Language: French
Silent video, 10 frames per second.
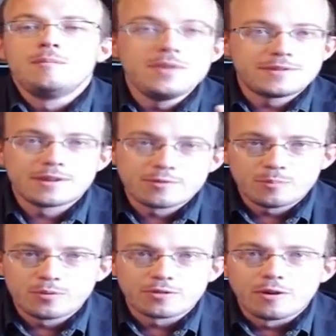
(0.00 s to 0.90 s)

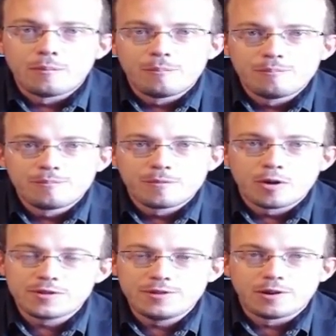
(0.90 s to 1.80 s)
1500%
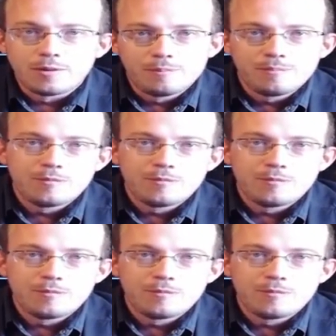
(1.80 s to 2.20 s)
en 10 ans.